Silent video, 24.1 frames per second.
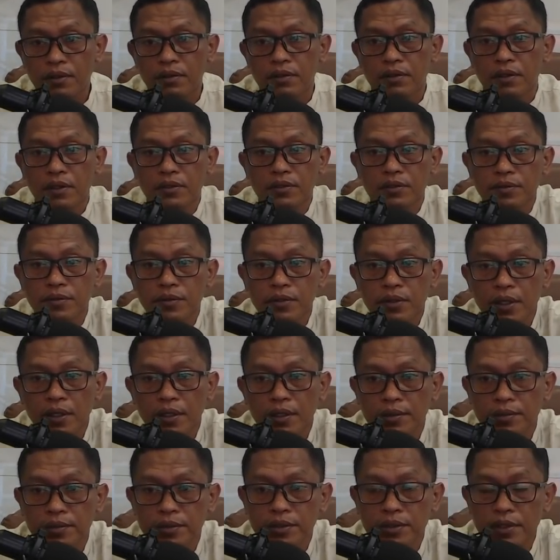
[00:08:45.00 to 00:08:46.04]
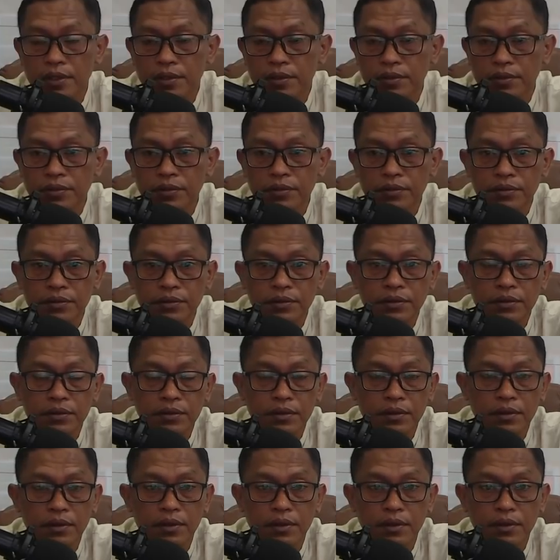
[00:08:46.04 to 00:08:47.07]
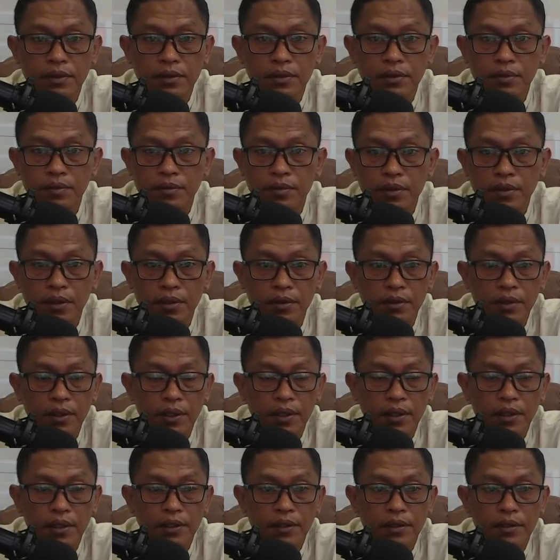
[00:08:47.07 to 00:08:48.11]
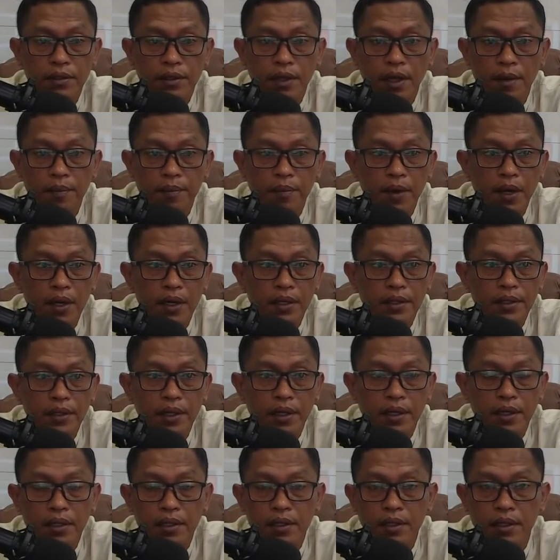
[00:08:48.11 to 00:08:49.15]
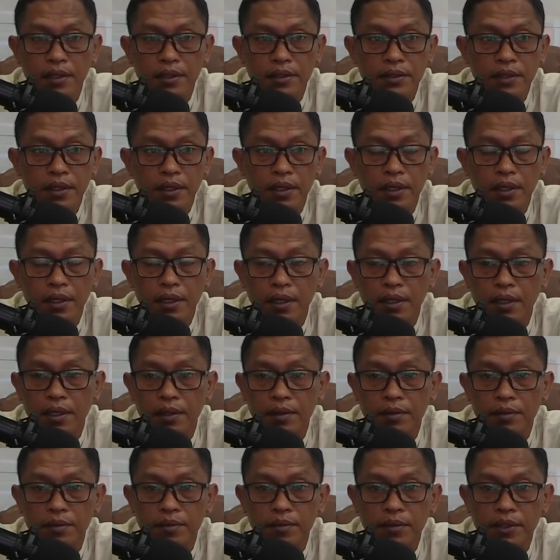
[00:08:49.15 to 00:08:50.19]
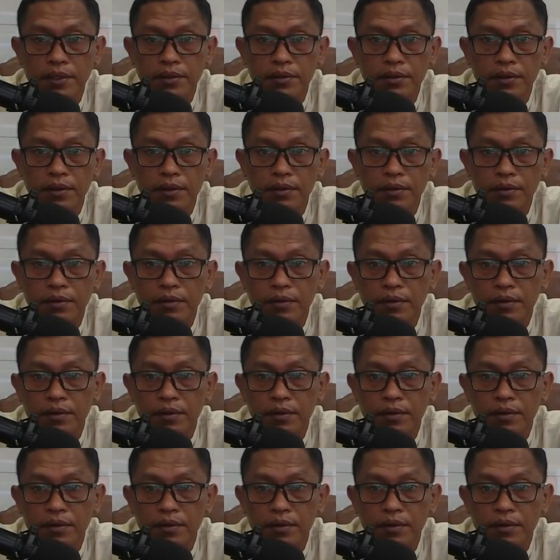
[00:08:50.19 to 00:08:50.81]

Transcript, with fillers: Ya semoga ini bisa diusut uh, ditemukan oleh aparat ya karena saya monitor